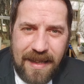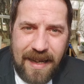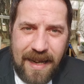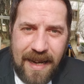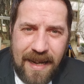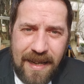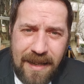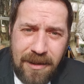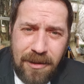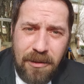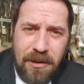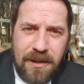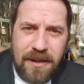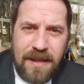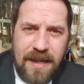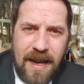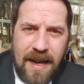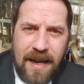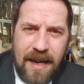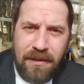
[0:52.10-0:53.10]
er ist
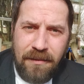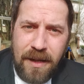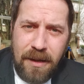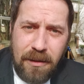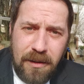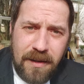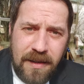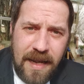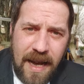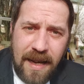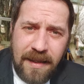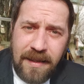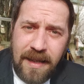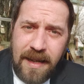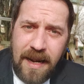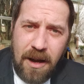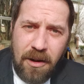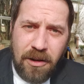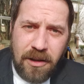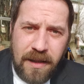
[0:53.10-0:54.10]
uns nah. Er will uns nah
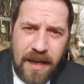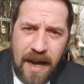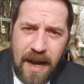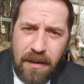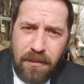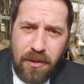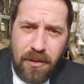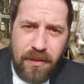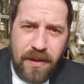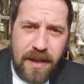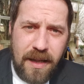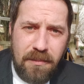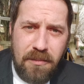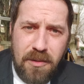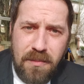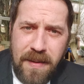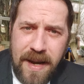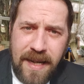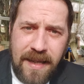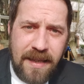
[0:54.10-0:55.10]
sein, auch da, wo wir im
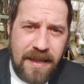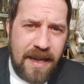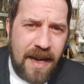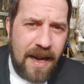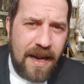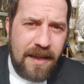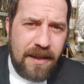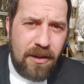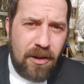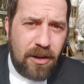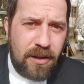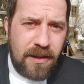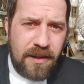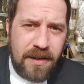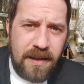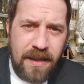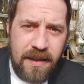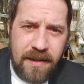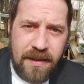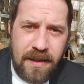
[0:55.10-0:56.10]
Moment keine
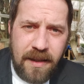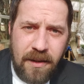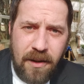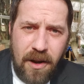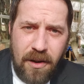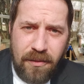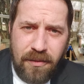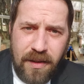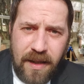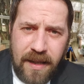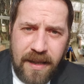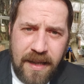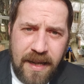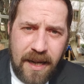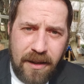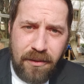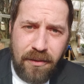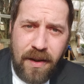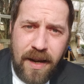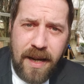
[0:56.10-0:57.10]
Gottesdienste in der
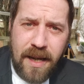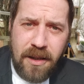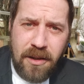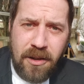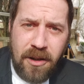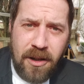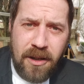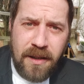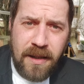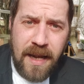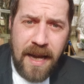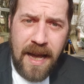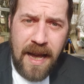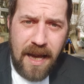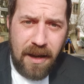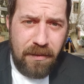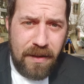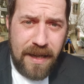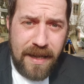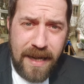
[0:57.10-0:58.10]
Öffentlichkeit feiern können.
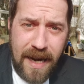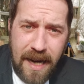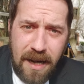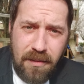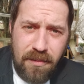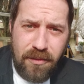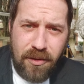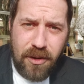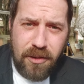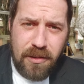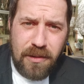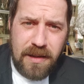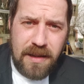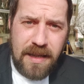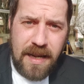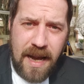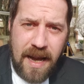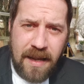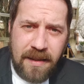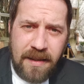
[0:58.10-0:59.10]
Er will jedem von
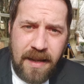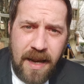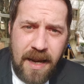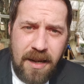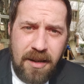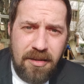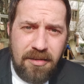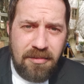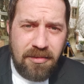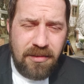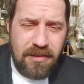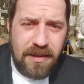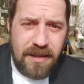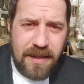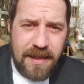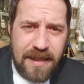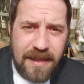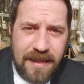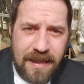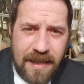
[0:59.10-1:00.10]
uns nah sein und
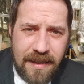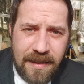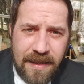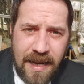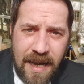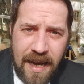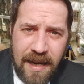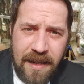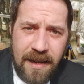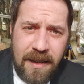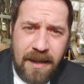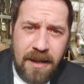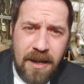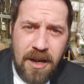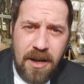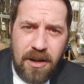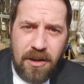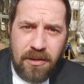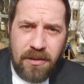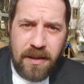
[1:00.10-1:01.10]
das kann er
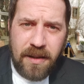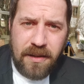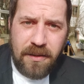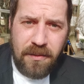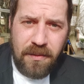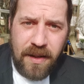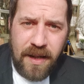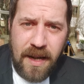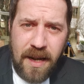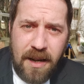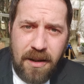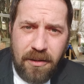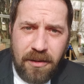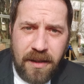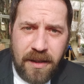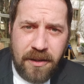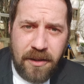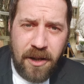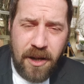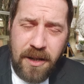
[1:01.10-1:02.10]
und das will er
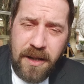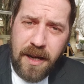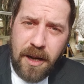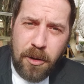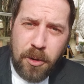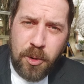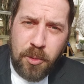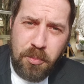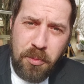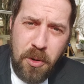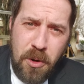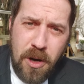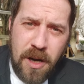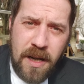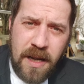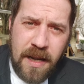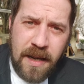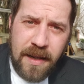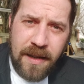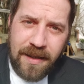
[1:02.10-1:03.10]
und das könnt ihr auch
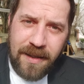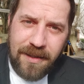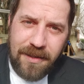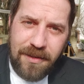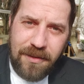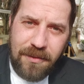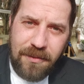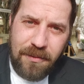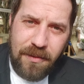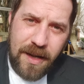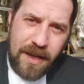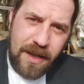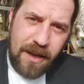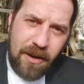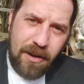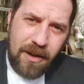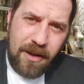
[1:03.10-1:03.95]
spüren, wenn ihr